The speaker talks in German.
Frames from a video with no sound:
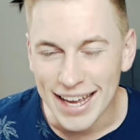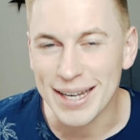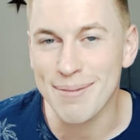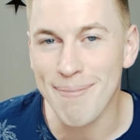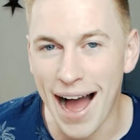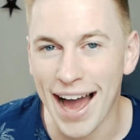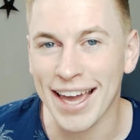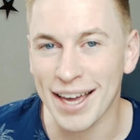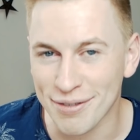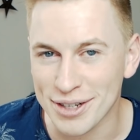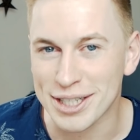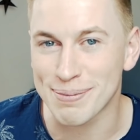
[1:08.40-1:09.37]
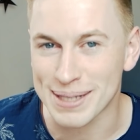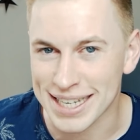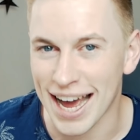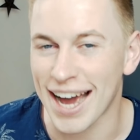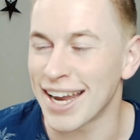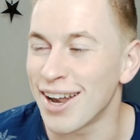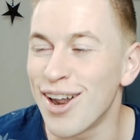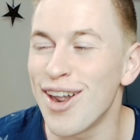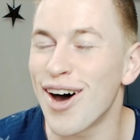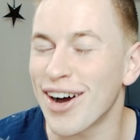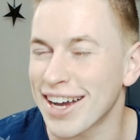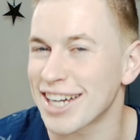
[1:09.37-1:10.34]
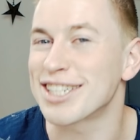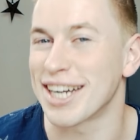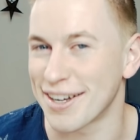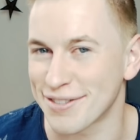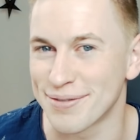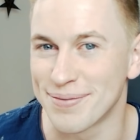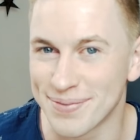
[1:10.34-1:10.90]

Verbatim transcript: Die Mar Margang wird es bis dahin locker schaffen.